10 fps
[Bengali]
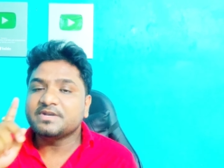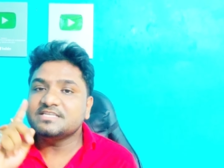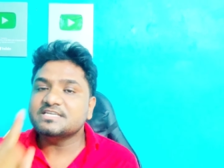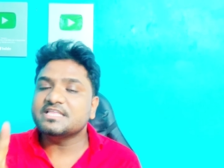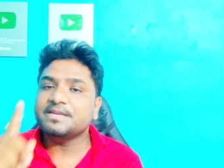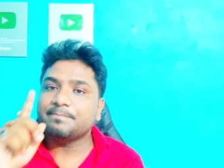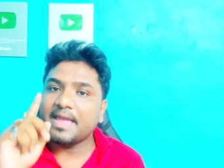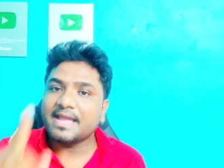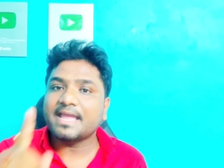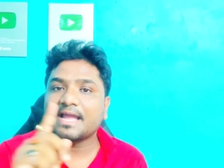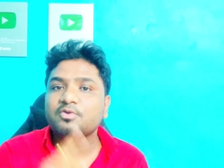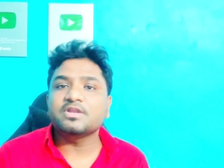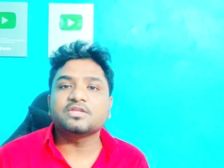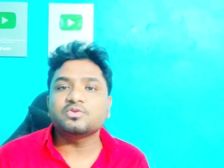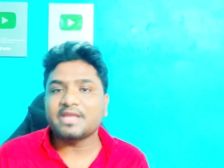নিজেদের ব্যাংক
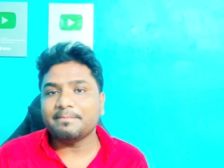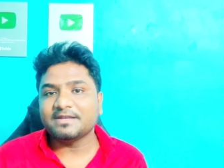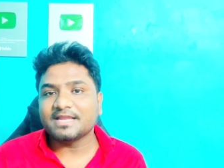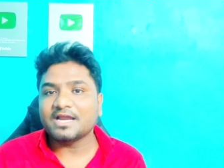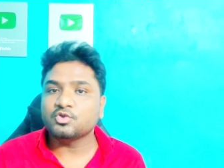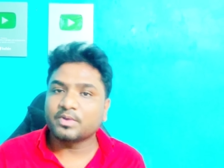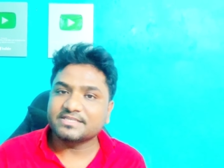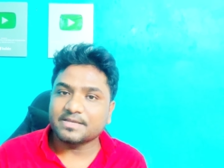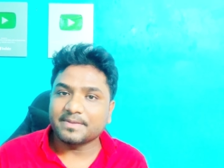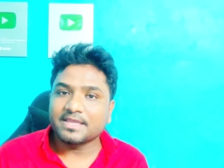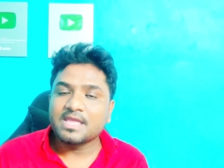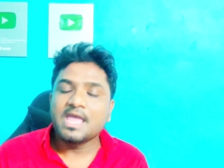অ্যাকাউন্টে কিন্তু ট্যাবের টাকা ঢুকে যাবে